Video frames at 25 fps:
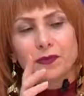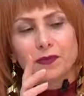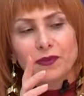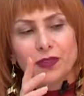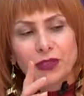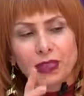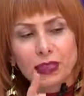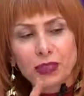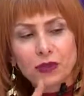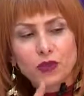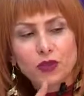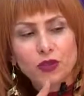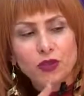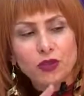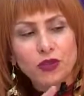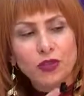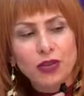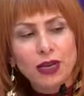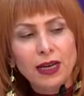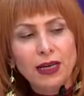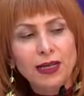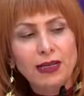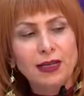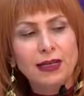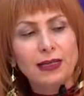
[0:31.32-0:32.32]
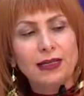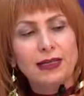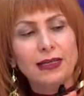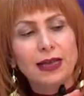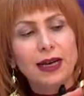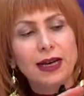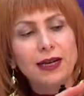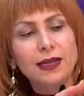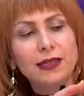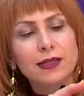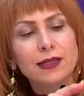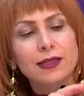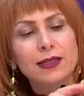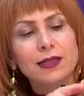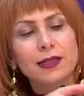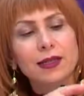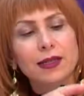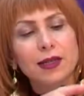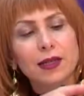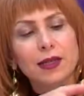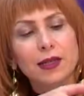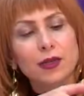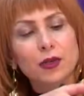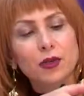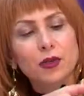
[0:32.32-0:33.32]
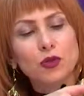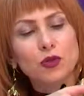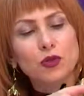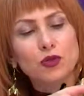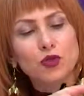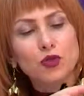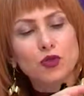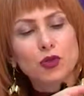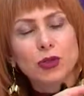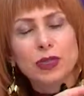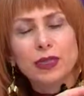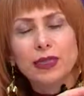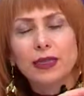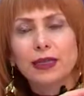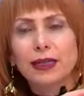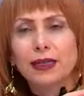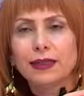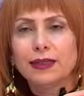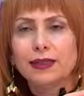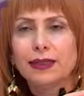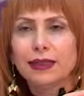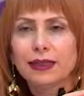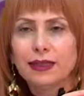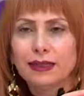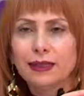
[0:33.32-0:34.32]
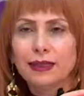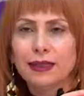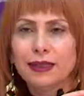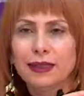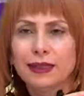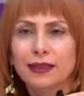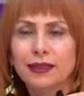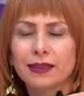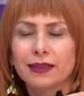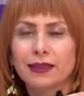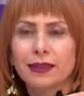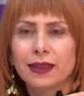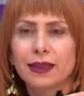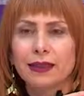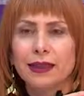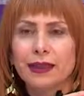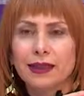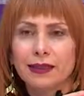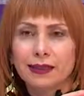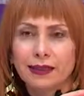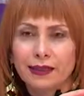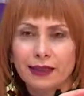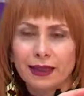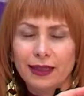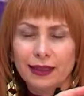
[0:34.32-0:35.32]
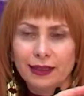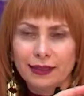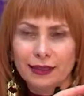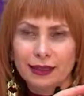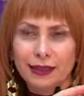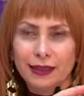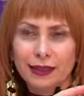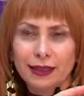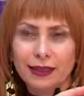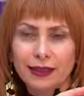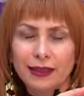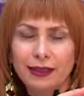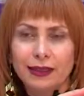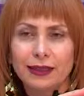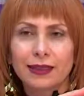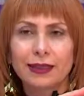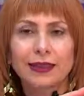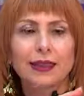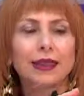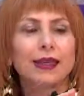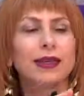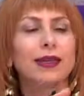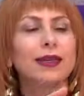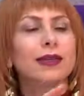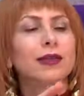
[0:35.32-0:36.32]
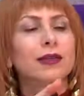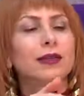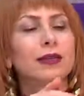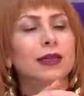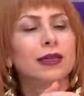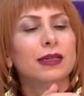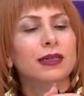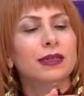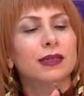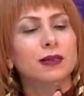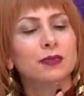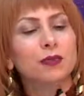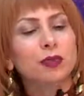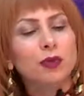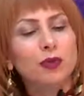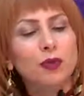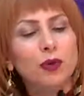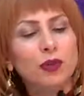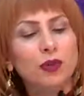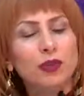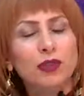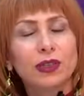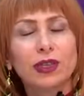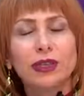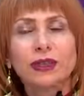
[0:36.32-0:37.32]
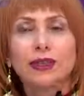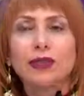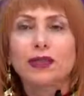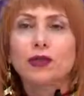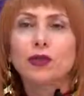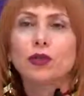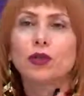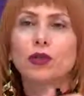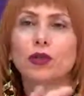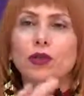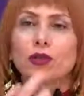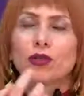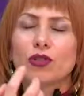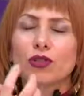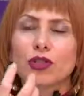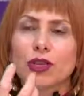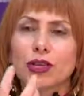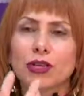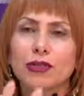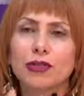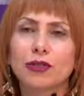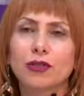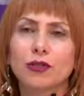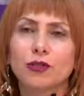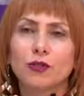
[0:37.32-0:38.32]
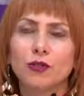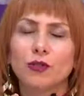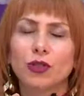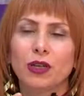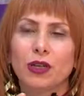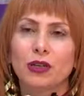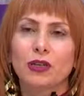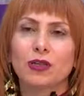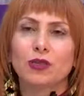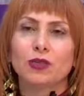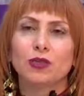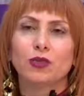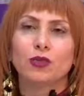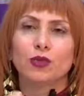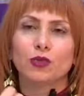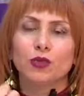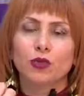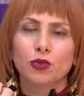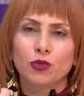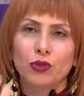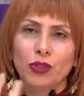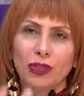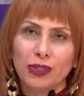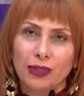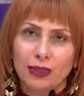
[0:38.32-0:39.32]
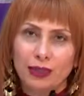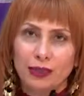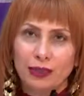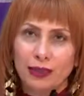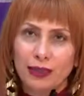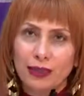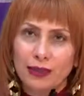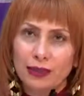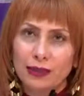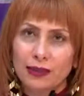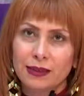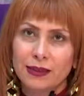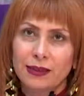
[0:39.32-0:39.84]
Fraksiyonel lazer şu kadar derinliğe kadar etki ederek e, bu bölgede kollajen stimülasyonunu uyararak